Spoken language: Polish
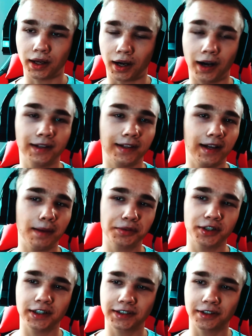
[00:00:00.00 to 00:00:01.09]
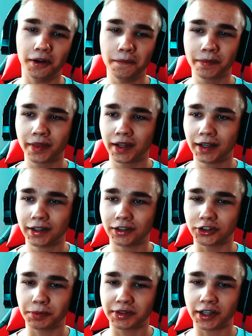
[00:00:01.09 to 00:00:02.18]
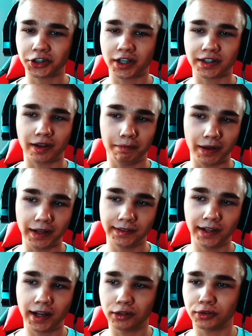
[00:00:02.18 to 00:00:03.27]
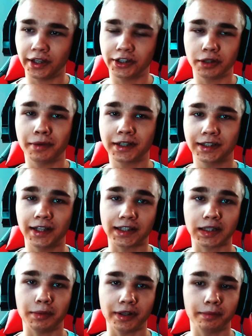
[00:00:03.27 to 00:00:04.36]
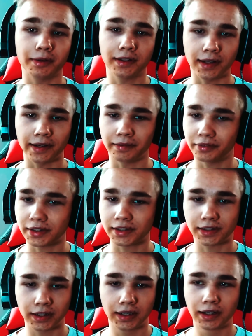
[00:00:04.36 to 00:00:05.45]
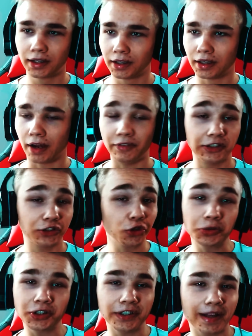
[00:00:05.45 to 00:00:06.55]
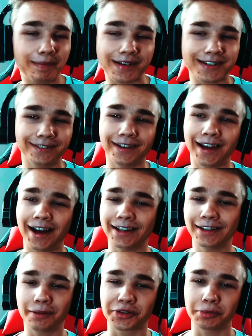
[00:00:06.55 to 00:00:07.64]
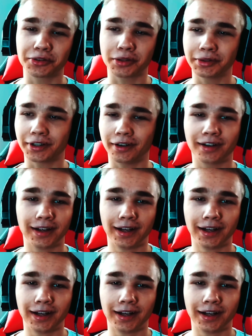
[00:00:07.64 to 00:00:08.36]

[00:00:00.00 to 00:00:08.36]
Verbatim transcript: Ale najlepsze jest to, że piosenka się nazywa Bentley, a tutaj jedzie Mercedesem, a nie Bentleyem, więc... Więc coś mi tutaj nie pasuje, ale dobrze, możemy to,